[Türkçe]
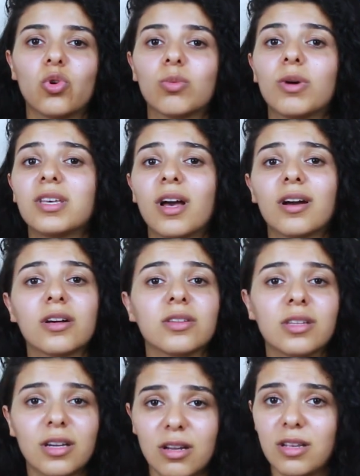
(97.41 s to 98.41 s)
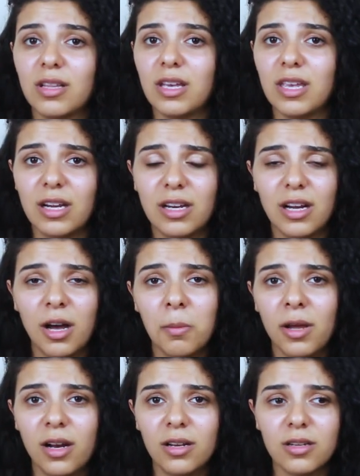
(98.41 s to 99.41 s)
Orman yangınlarıyla ilgili
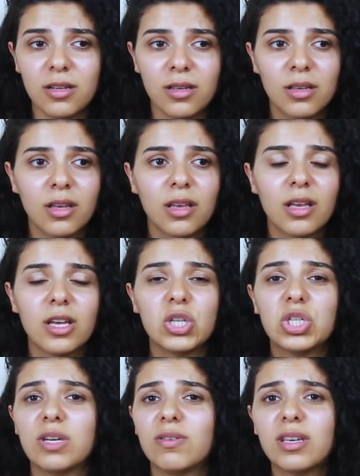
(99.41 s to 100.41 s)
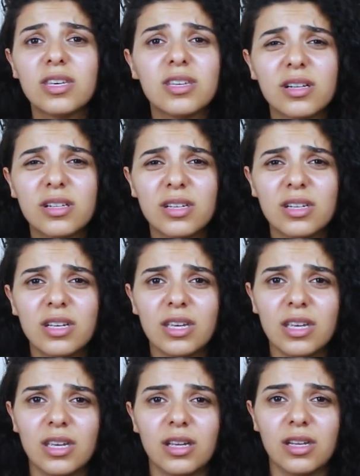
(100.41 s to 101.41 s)
haberleri, çevre
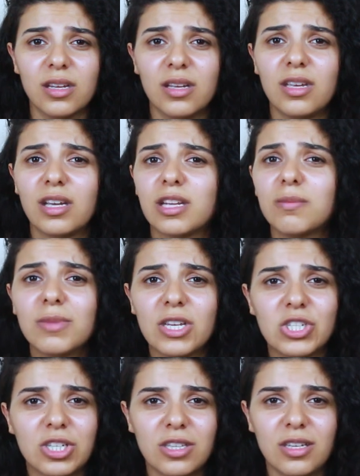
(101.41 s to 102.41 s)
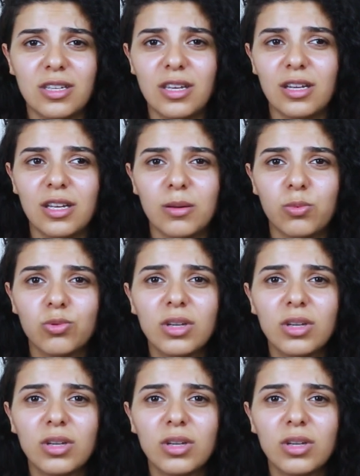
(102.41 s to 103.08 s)
kirliliğiyle ilgili, iklim değişikliğiyle ilgili.